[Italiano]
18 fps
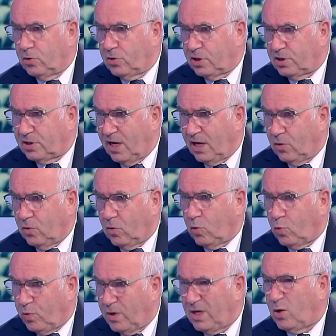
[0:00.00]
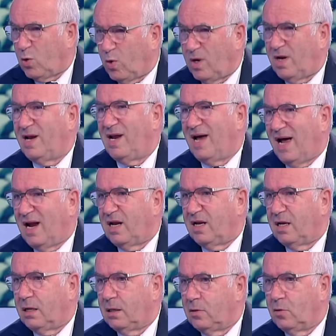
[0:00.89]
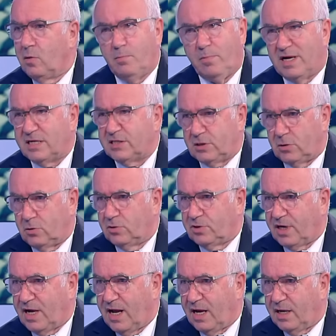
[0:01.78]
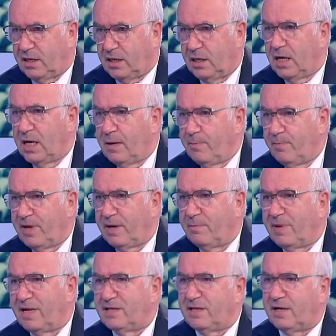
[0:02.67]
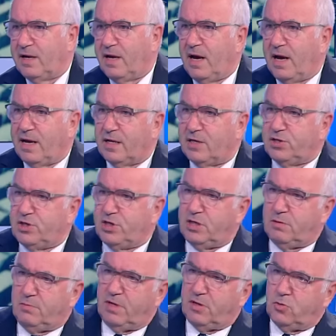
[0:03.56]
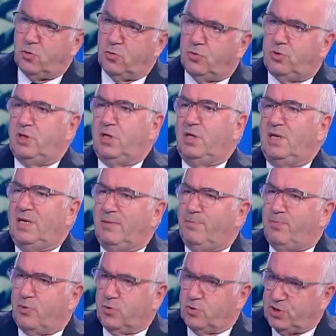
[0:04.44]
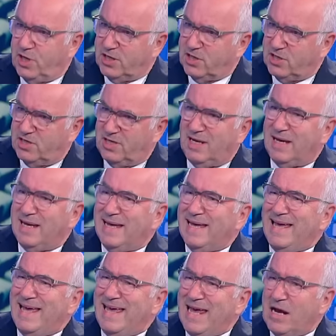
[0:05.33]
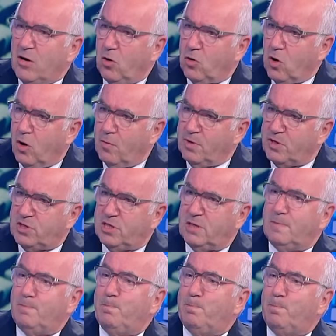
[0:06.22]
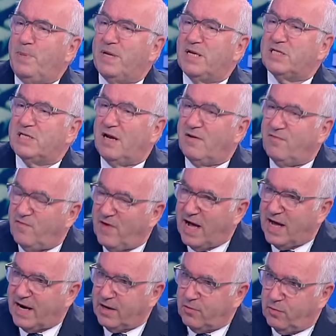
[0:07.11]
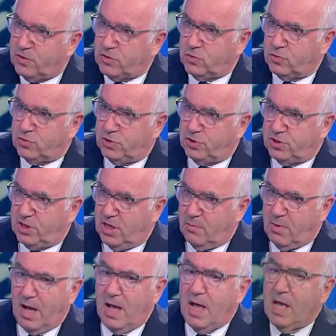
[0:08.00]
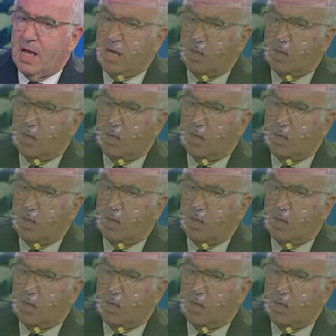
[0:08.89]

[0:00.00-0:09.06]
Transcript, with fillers: io ritengo quinquennale, non bastano tre anni, per mettere a regime tutti i processi economici per salvare questo sistema